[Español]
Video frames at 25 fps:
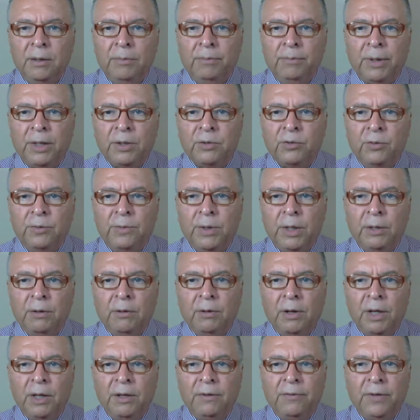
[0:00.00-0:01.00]

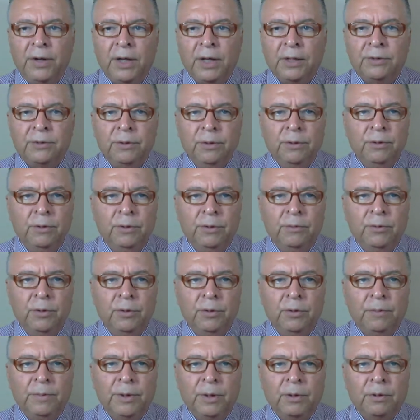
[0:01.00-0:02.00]
presumiendo la edificación de un
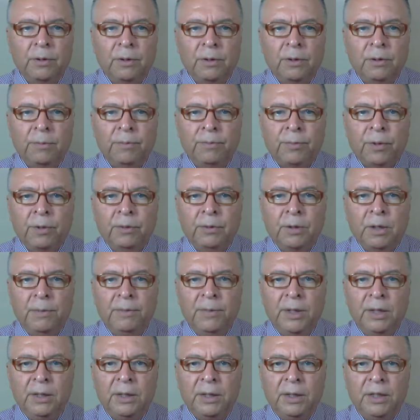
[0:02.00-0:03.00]
mundo mejor,
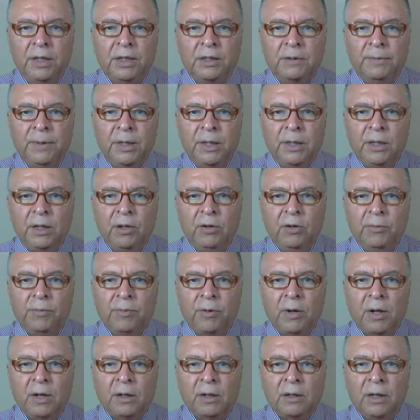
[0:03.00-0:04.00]
prontamente desmentido
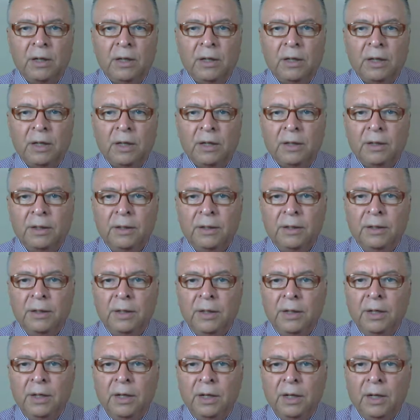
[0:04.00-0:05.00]
por la realidad
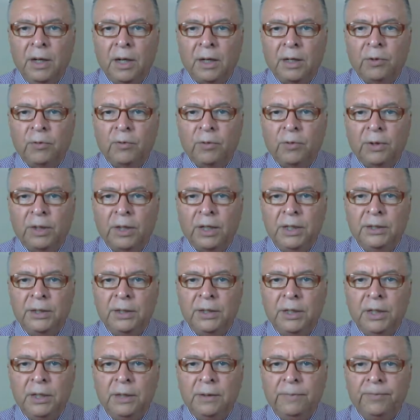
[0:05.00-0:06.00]
la
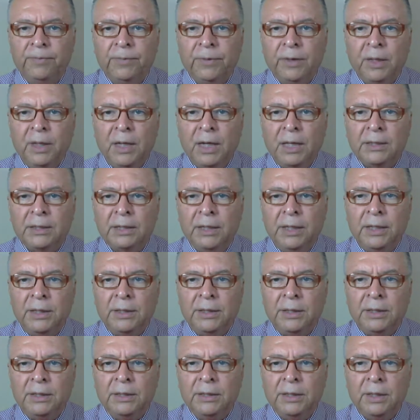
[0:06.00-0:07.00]
recurrencia de las
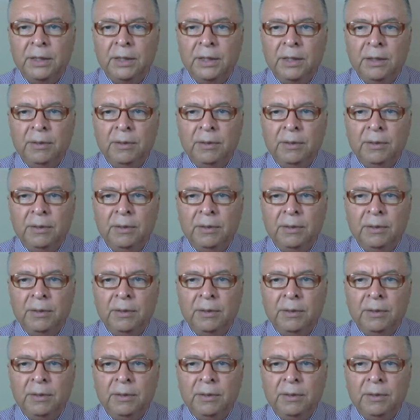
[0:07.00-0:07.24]
crisis.